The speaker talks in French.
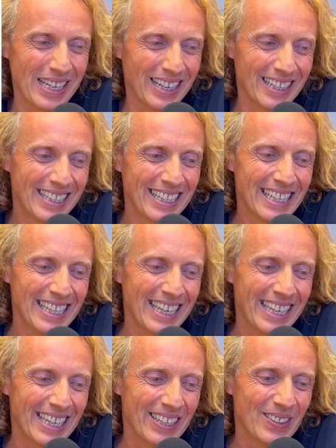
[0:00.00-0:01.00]

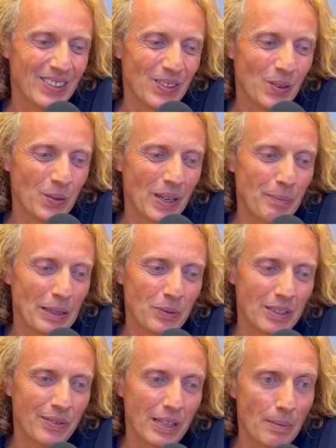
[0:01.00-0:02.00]
Euh, donc,
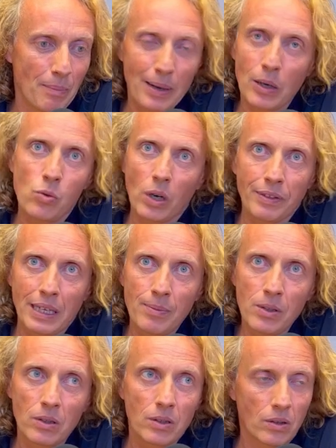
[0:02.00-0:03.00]
il y a une
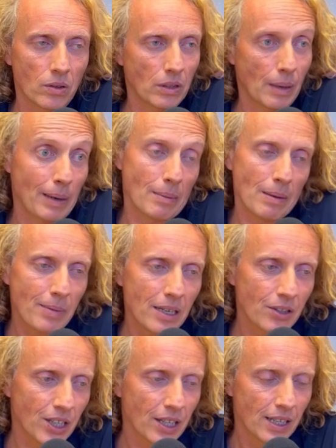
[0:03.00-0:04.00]
expérience
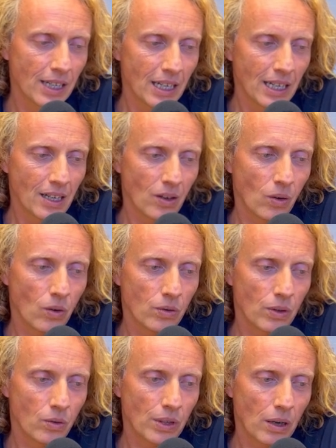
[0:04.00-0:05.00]
euh, de
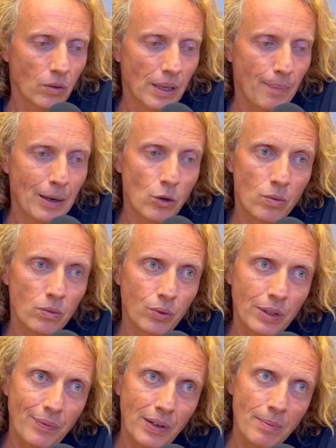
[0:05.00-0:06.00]
cette, euh, j'allais dire cette
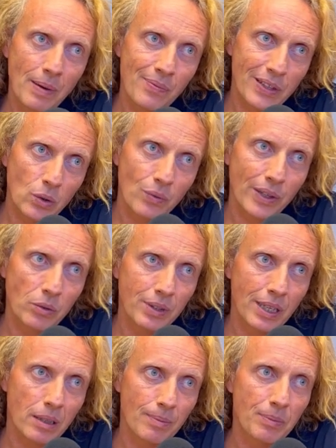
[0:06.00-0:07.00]
violence de l'effort. C'est pas une
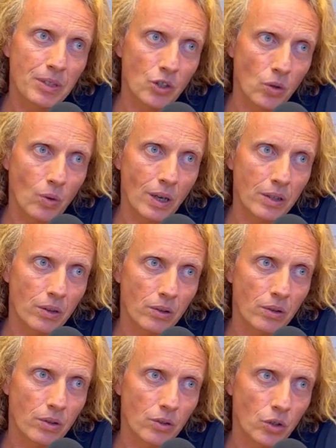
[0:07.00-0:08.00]
violence parce que c'est aussi un
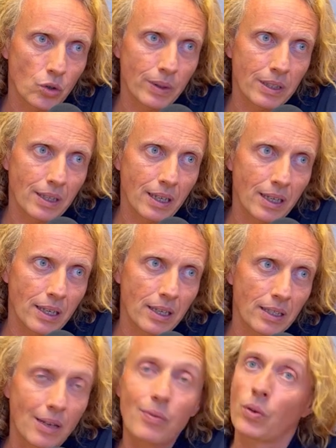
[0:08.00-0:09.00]
plaisir, mais de cette
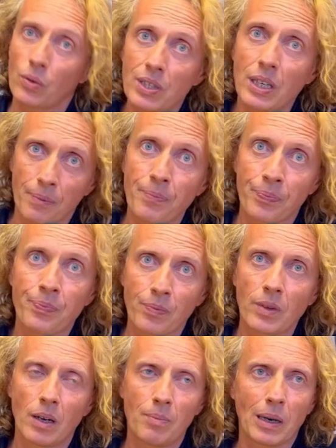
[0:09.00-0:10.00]
nécessité de l'effort.
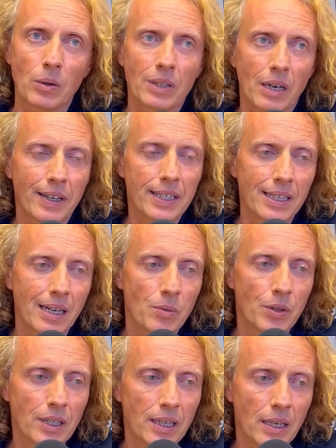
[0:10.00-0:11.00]
Et Sylvain Tesson en
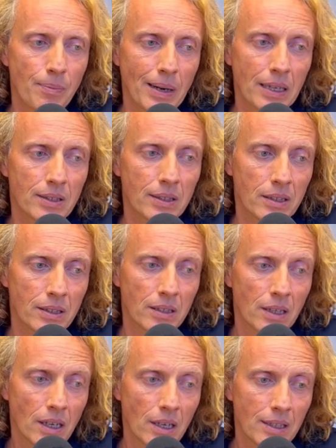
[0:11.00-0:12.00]
parlerait formidablement parce
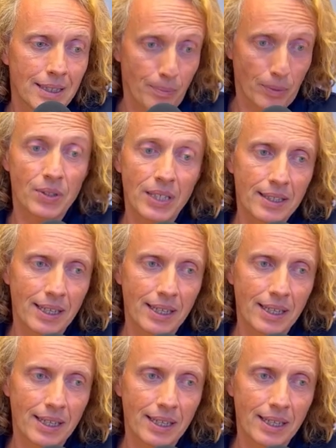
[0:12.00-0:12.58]
que Sylvain Tesson